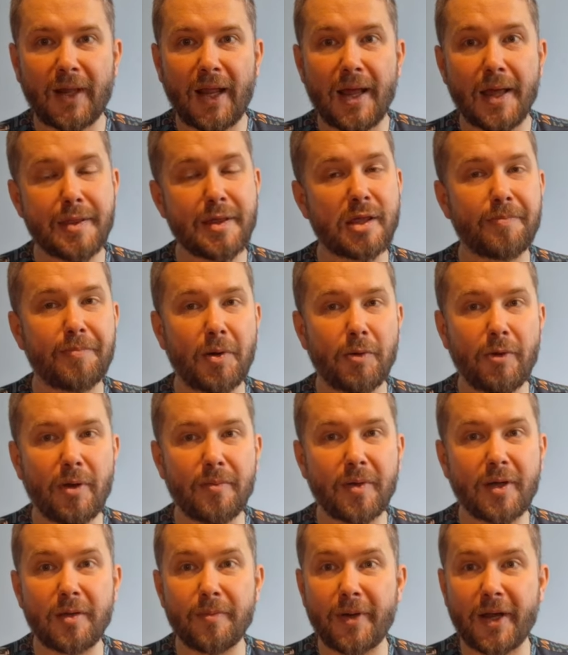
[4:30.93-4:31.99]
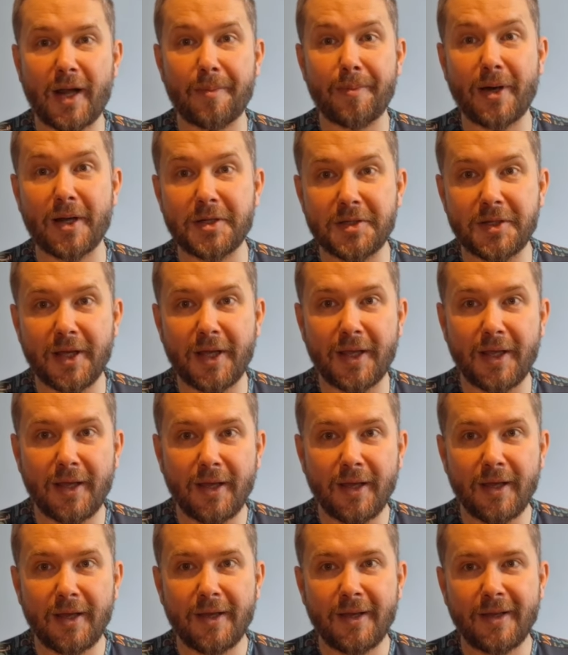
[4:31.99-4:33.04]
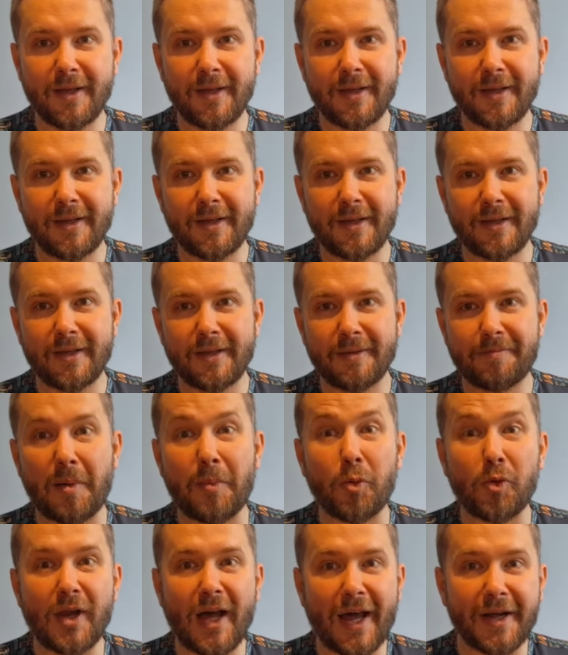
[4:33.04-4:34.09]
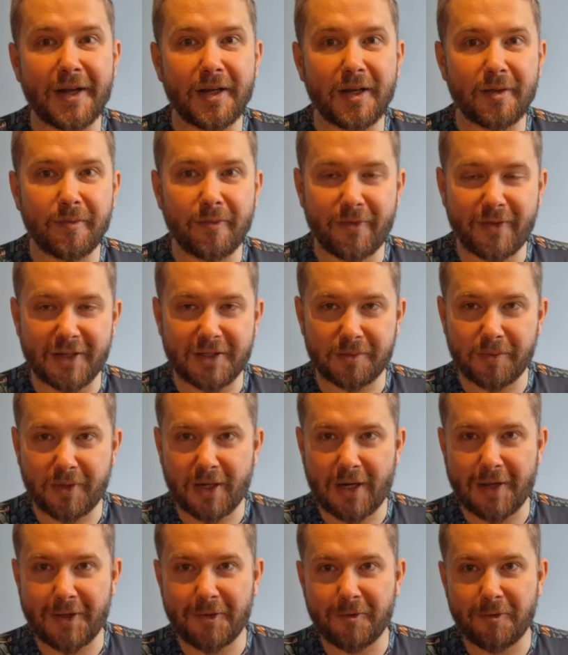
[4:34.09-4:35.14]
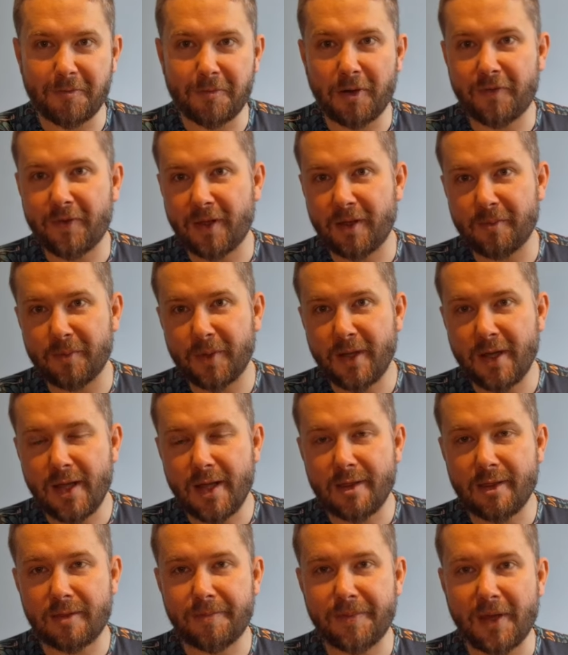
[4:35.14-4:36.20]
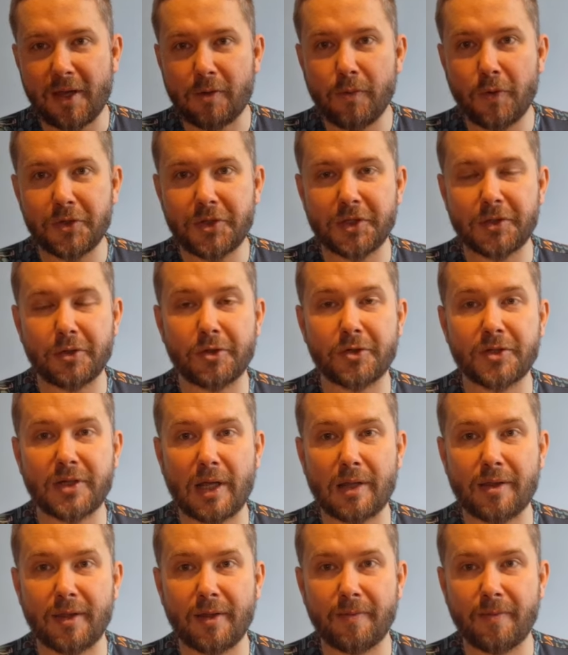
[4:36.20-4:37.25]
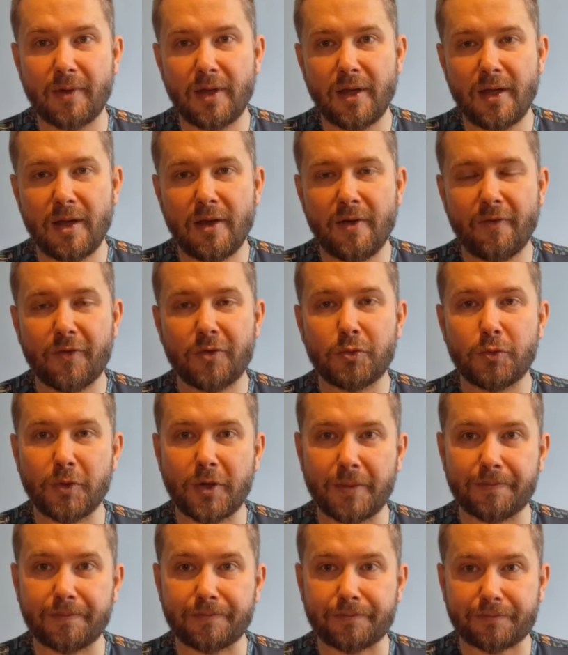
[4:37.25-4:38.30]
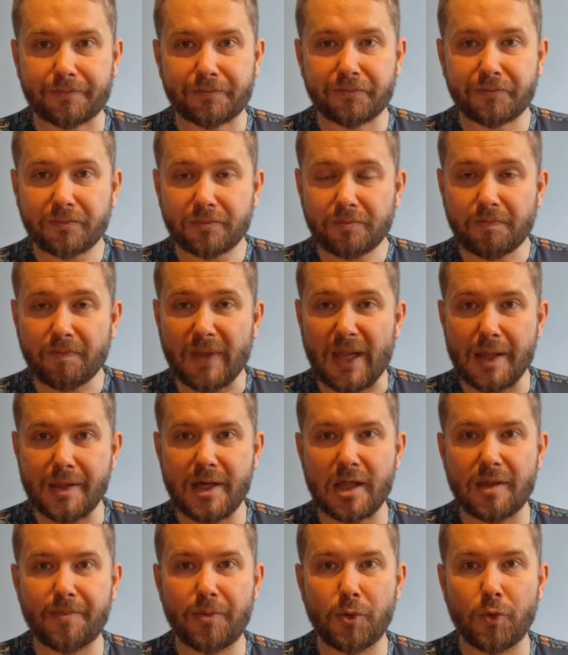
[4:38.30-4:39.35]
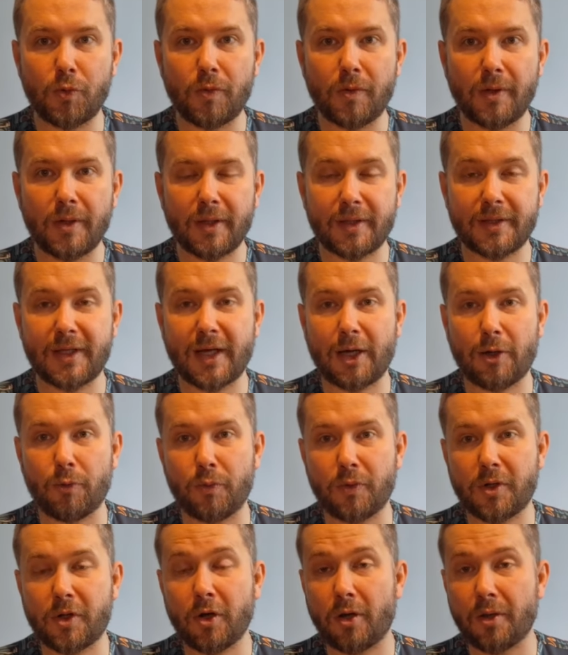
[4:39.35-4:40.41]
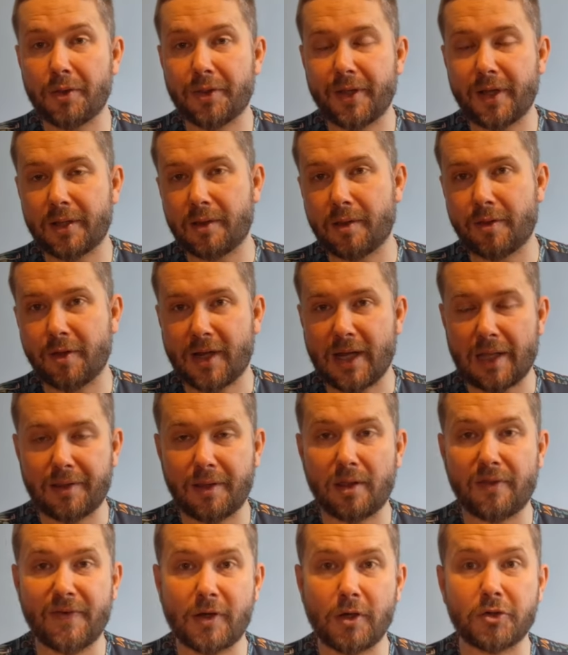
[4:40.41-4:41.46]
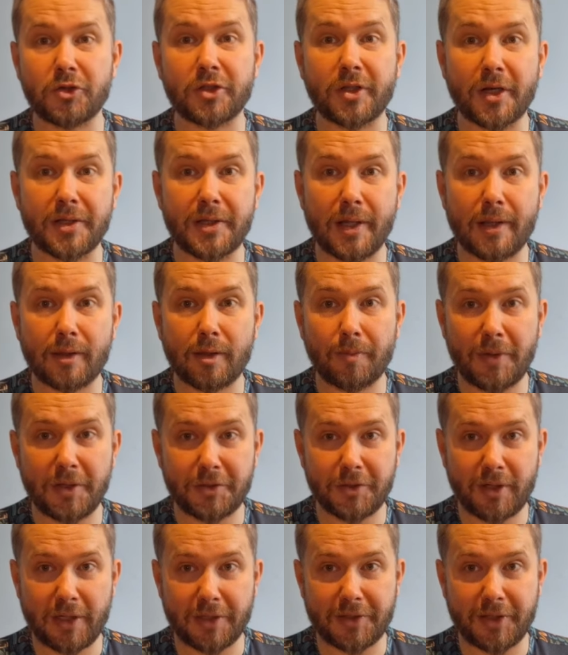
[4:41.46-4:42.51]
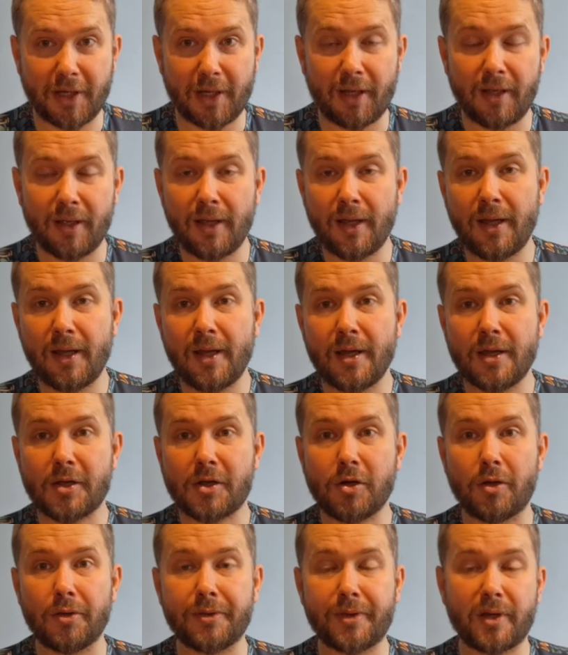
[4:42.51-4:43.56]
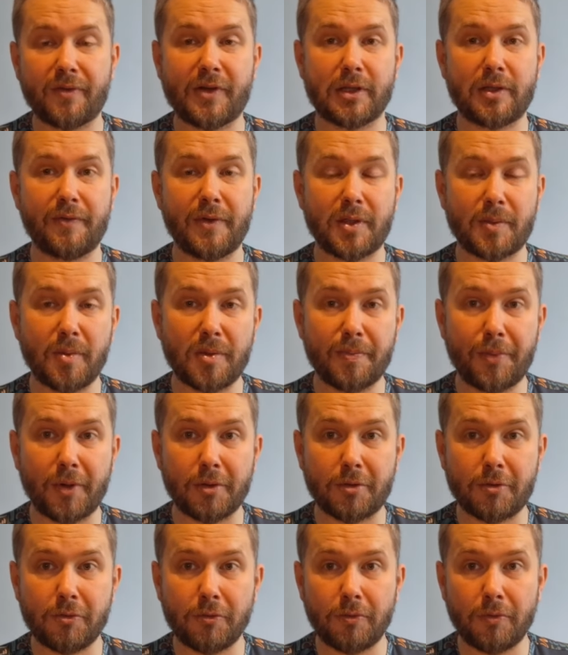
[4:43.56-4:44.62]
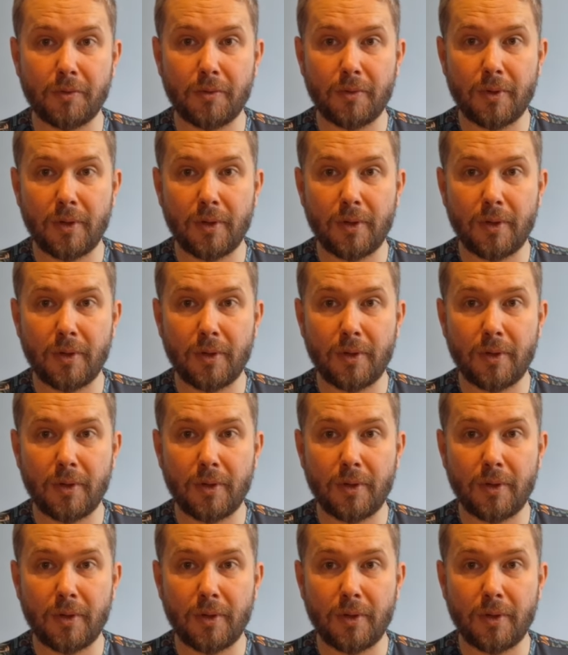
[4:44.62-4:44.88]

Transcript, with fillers: zespołem chyba najbardziej popularnym w naszym kraju, bowiem zbiegło się to z czasem, w którym zespół dał koncert z okazji swego 45-lecia, koncert w katowickim Spodku,